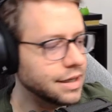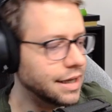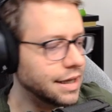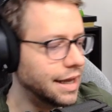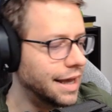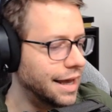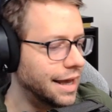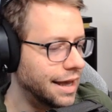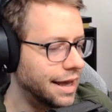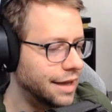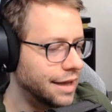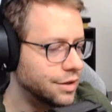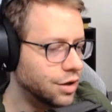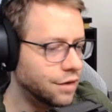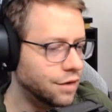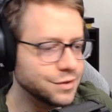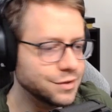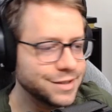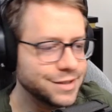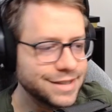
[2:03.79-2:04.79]
é,
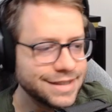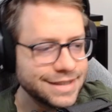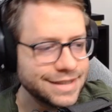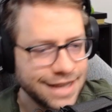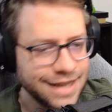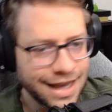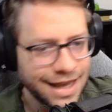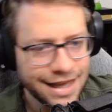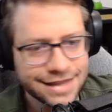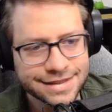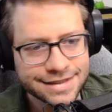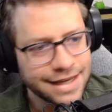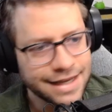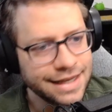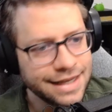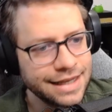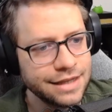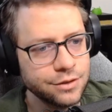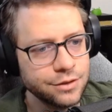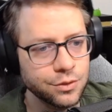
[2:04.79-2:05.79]
novos EZAs
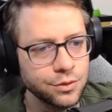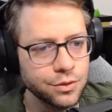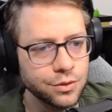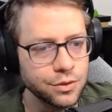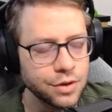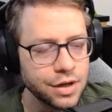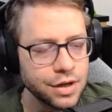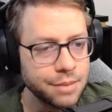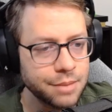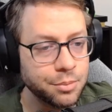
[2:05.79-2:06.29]
aí do,